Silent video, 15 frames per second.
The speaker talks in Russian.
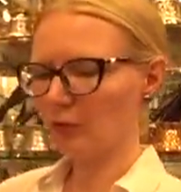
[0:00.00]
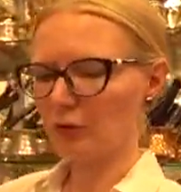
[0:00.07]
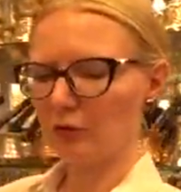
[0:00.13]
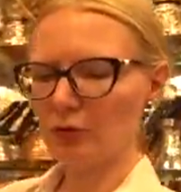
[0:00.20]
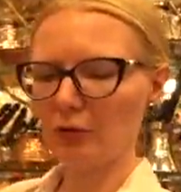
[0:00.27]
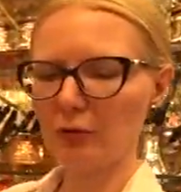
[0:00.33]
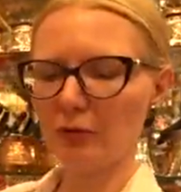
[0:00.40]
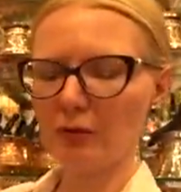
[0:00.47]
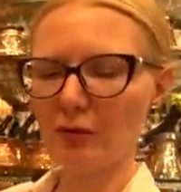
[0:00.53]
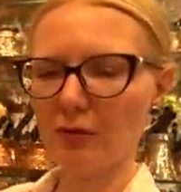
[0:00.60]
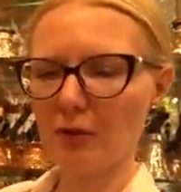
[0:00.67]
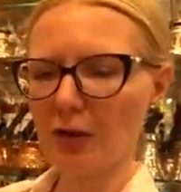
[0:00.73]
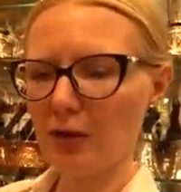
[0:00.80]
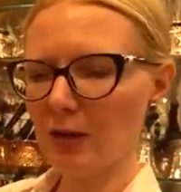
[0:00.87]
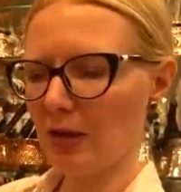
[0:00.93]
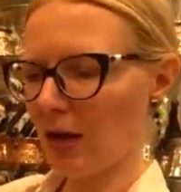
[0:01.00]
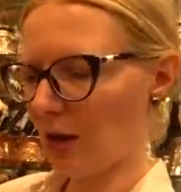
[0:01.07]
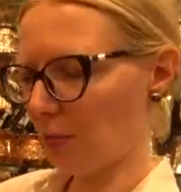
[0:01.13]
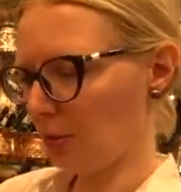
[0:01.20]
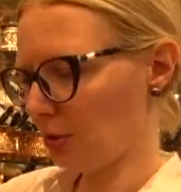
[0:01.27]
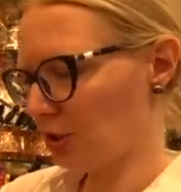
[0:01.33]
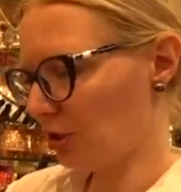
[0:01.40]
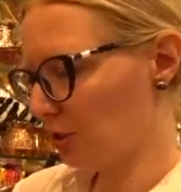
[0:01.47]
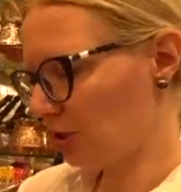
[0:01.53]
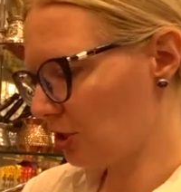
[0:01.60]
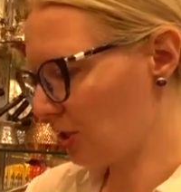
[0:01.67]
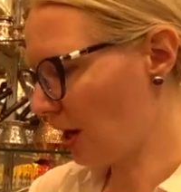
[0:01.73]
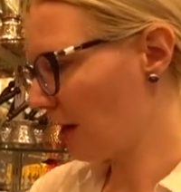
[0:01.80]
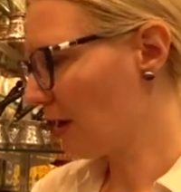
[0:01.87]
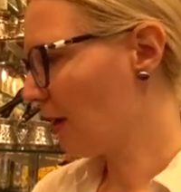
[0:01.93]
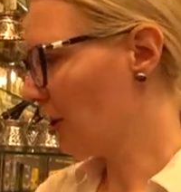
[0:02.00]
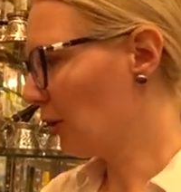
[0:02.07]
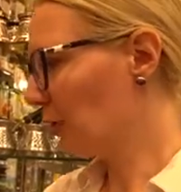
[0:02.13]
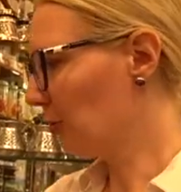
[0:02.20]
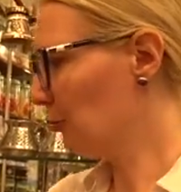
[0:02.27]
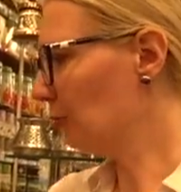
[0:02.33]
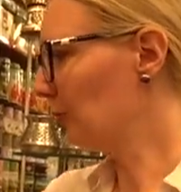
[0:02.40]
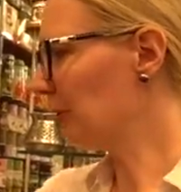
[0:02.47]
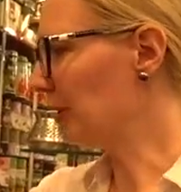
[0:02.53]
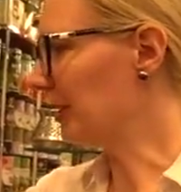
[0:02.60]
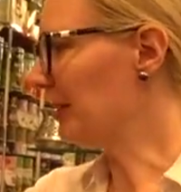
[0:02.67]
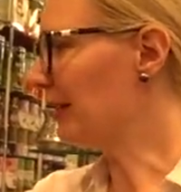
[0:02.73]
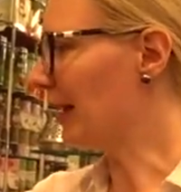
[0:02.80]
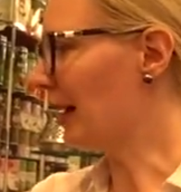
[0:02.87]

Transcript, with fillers: вот яблочный чай. Ну и,